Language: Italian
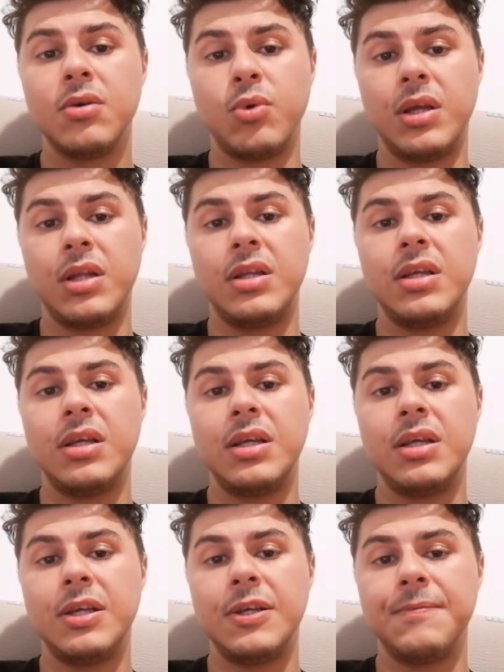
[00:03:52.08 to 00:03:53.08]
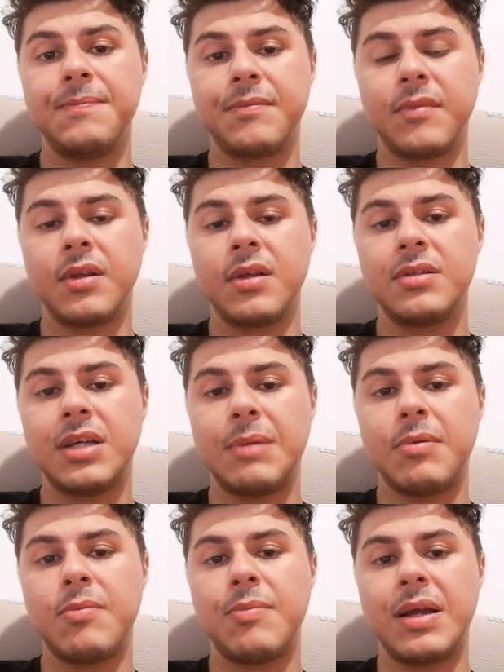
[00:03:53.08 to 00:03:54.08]
quindi mm, sarà
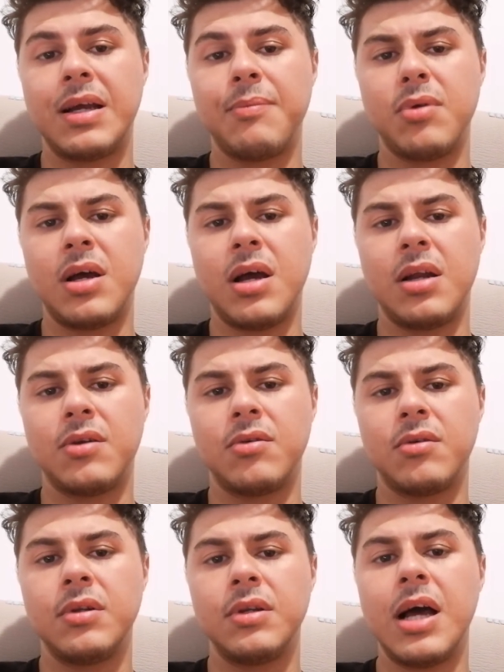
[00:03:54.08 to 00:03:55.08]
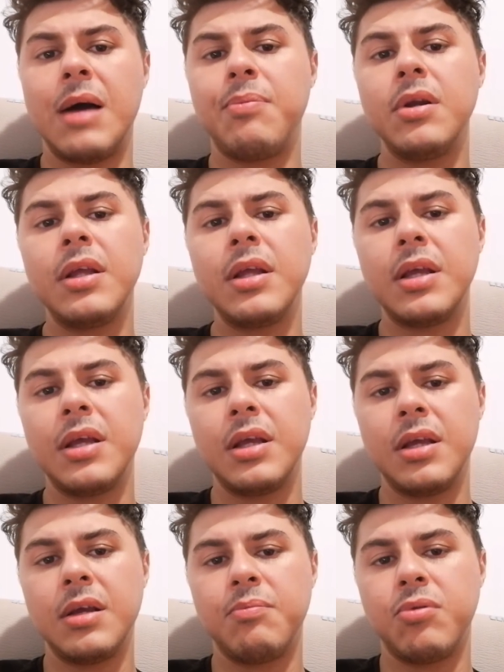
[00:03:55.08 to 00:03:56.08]
proprio un bel campionato. Il
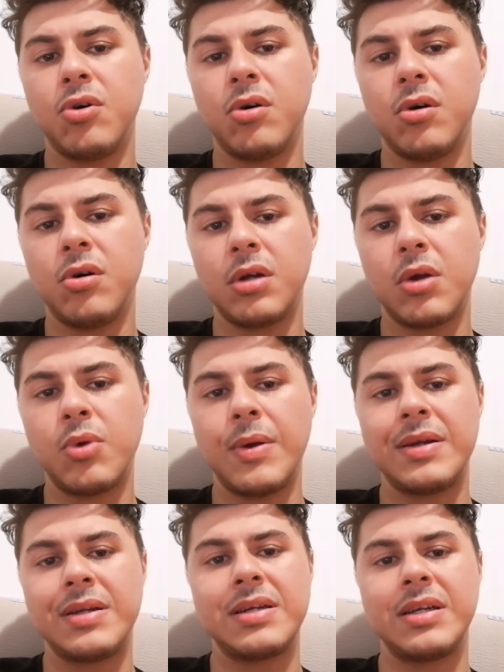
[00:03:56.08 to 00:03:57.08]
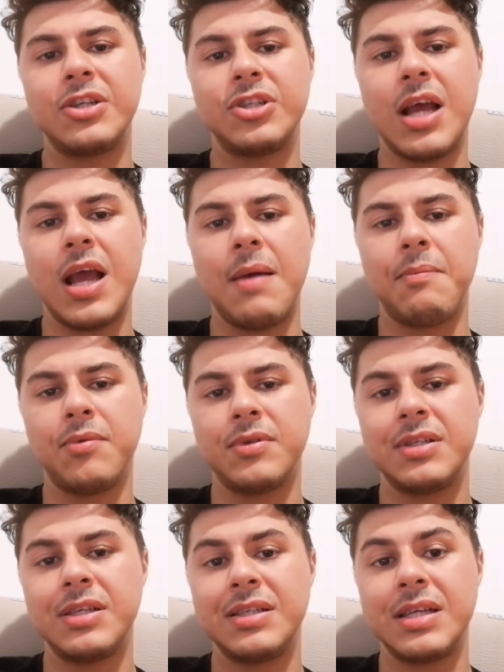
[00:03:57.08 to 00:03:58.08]
Napoli può tranquillamente andare in Champions,
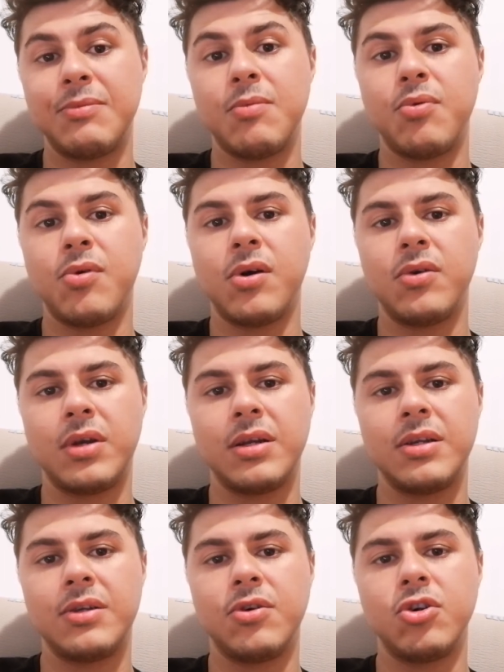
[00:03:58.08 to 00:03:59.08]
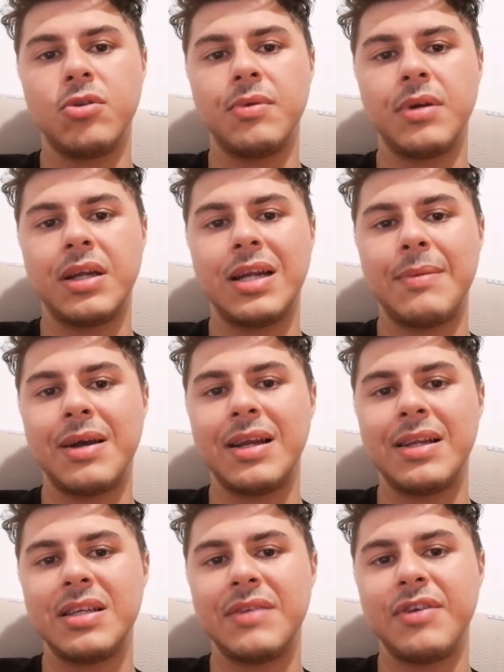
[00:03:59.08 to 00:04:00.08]
sì sembra un po' contraddittorio perché nella mia
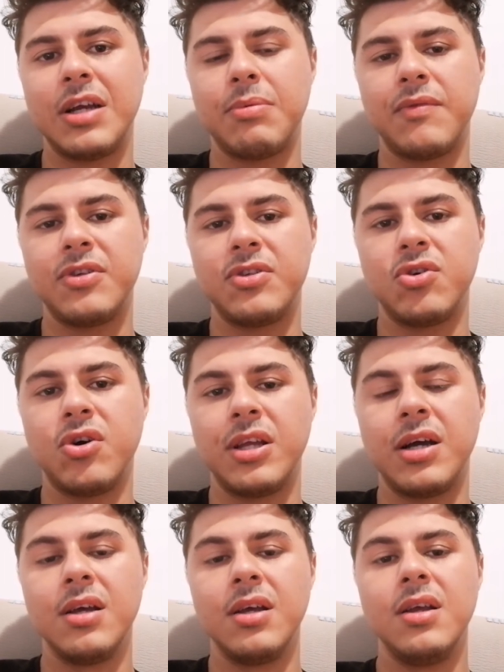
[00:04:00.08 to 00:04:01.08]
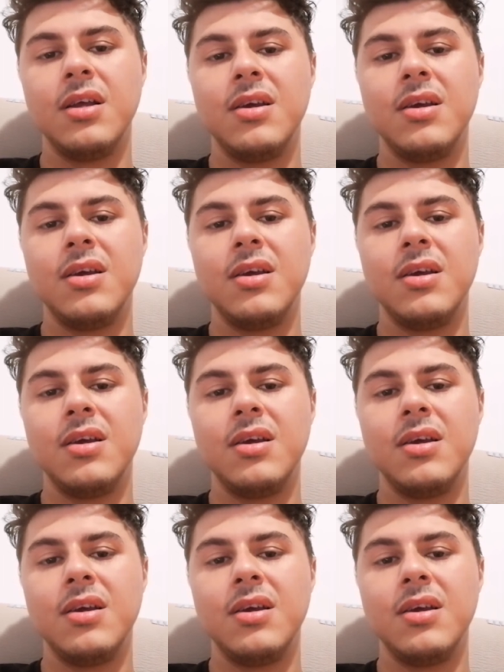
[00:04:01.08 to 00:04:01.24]
classifica provvisoria